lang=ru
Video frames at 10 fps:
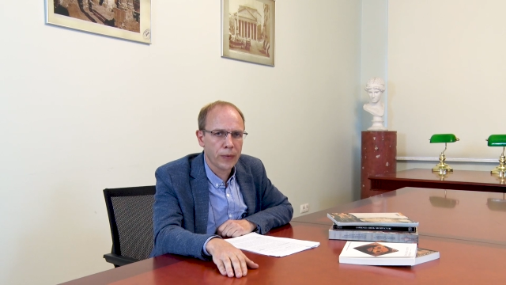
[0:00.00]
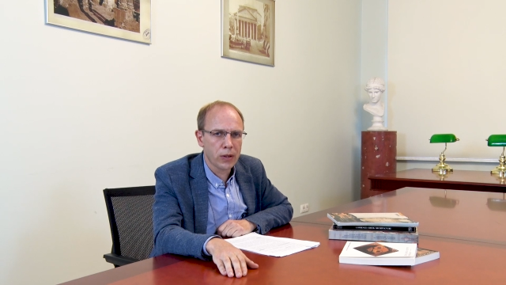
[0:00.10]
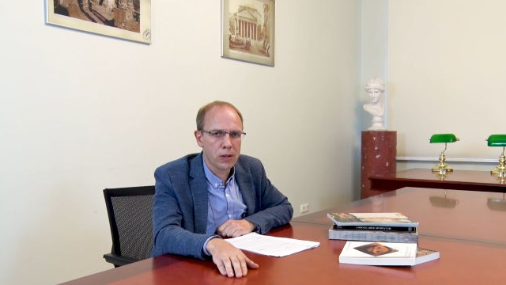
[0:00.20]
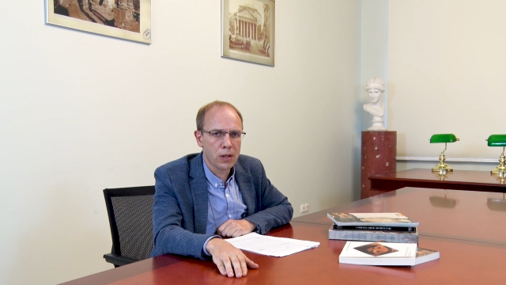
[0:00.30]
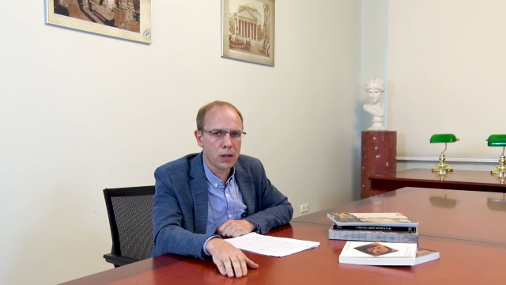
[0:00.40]

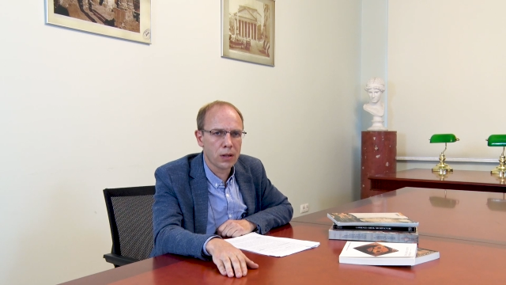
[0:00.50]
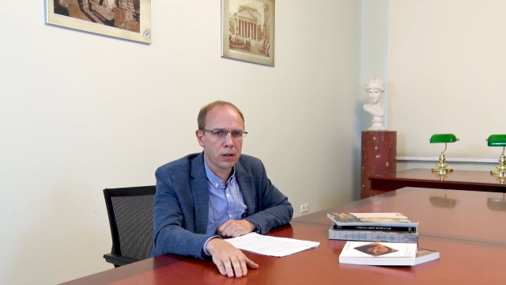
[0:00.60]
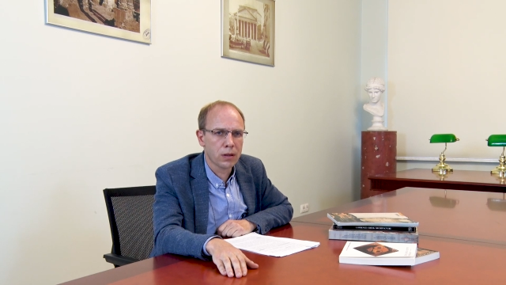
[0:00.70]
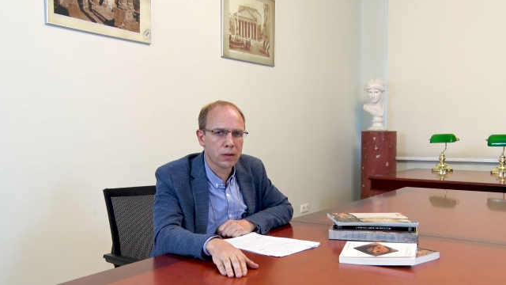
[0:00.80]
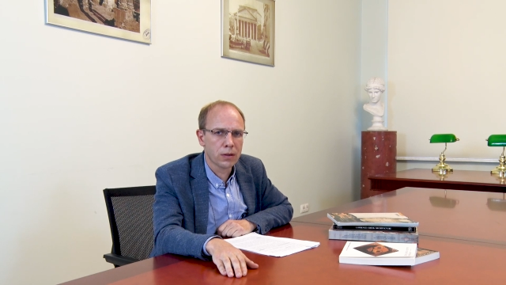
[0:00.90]

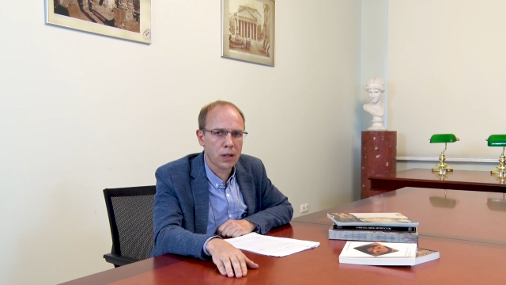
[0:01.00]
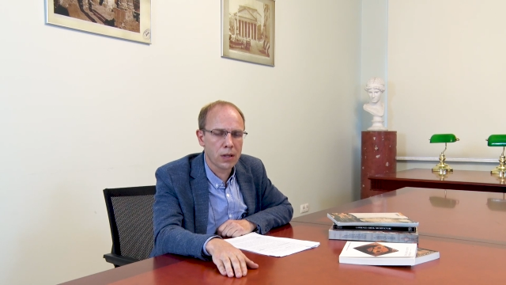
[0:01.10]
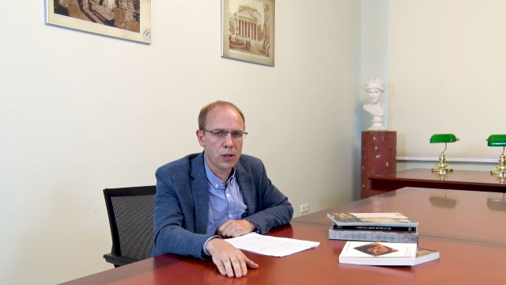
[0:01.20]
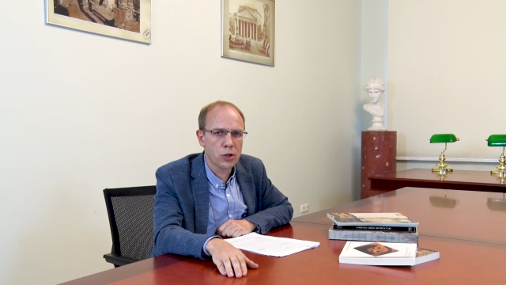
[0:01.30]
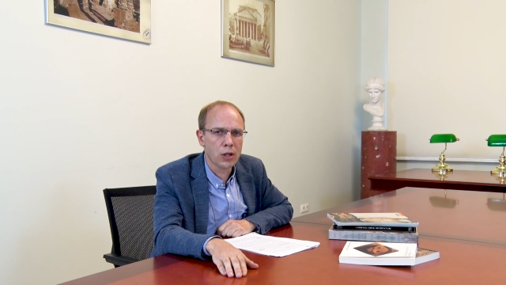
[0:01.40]
где
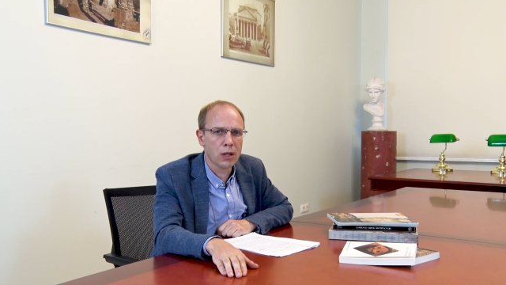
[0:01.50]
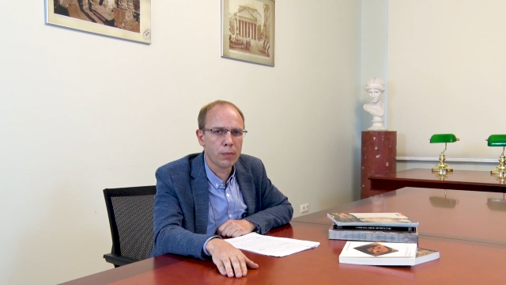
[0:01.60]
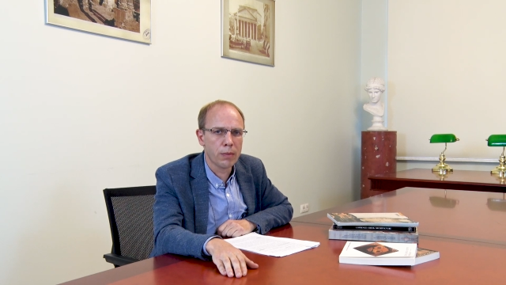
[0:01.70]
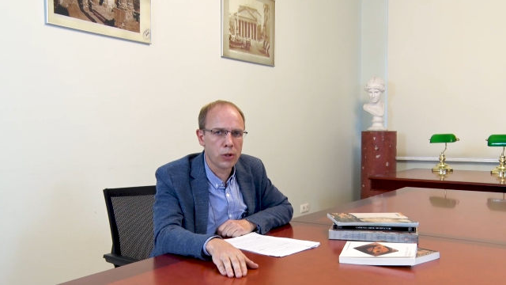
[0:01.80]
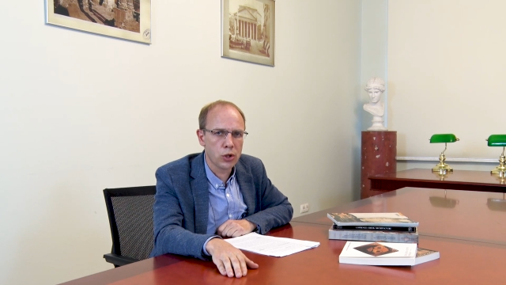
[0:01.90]
различные
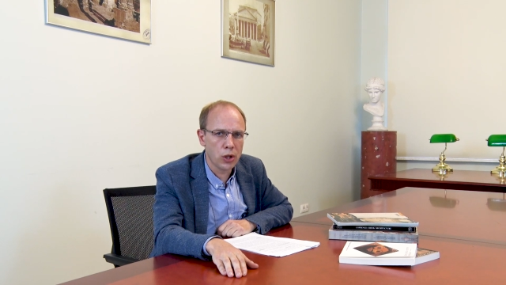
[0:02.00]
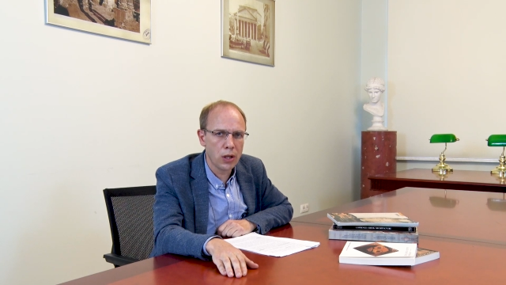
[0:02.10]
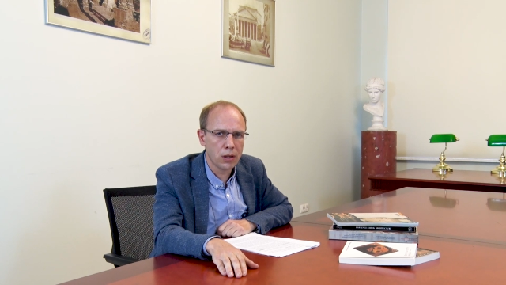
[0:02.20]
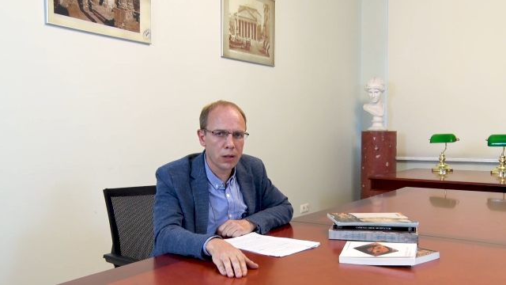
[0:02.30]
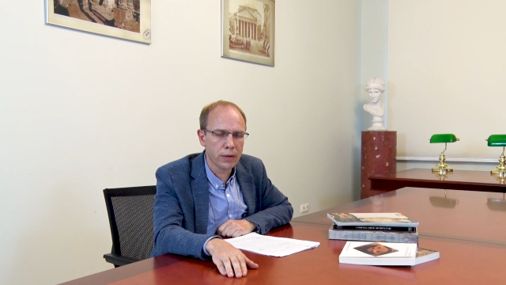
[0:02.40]

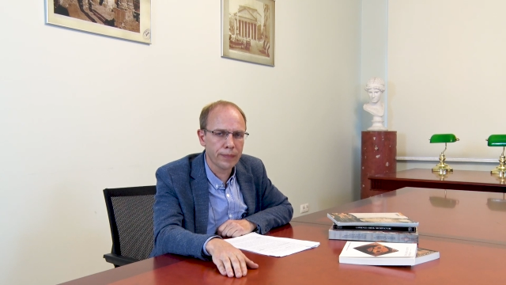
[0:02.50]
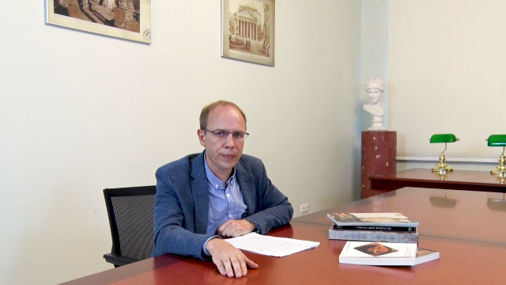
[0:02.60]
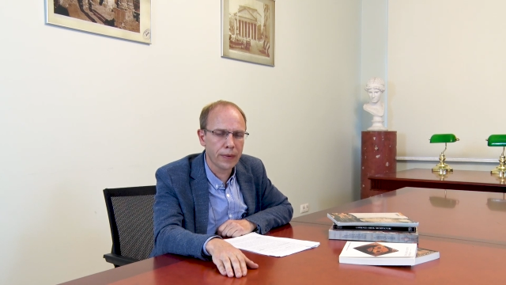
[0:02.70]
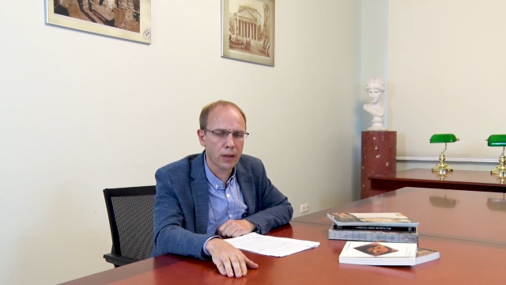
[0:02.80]
помещения,